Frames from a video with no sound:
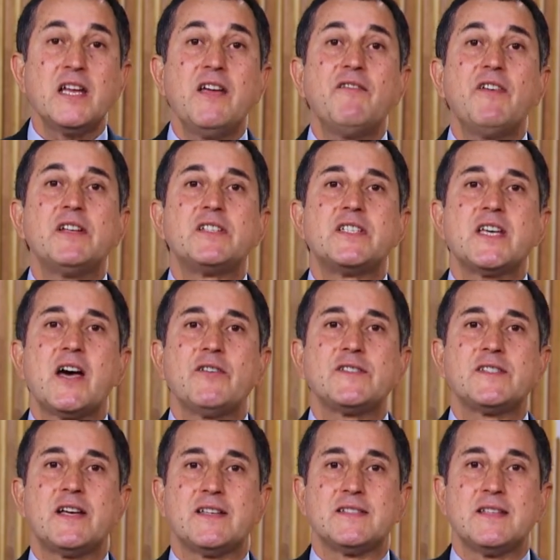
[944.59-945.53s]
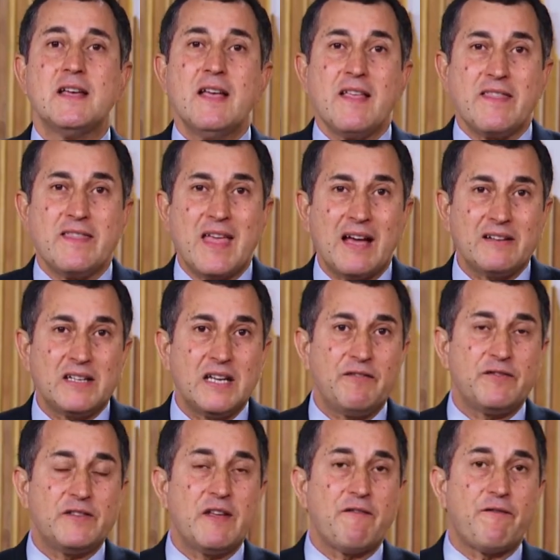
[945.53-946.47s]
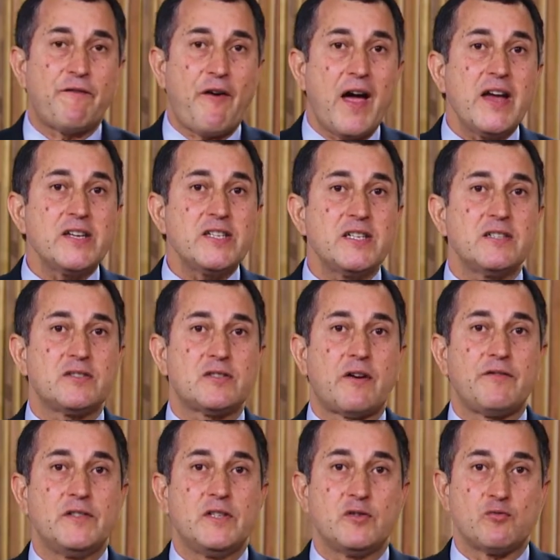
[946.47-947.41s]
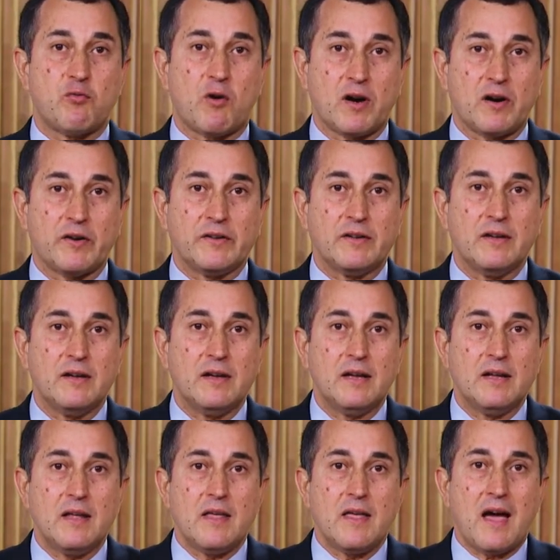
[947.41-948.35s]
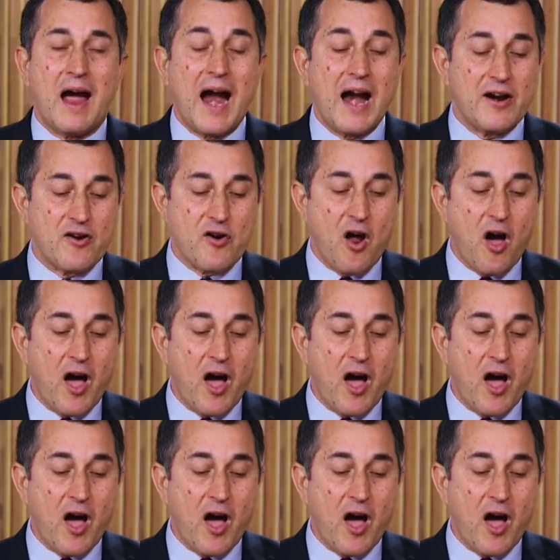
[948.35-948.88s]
No, Egli ci sta dicendo che noi dovremmo vestirci con buon gusto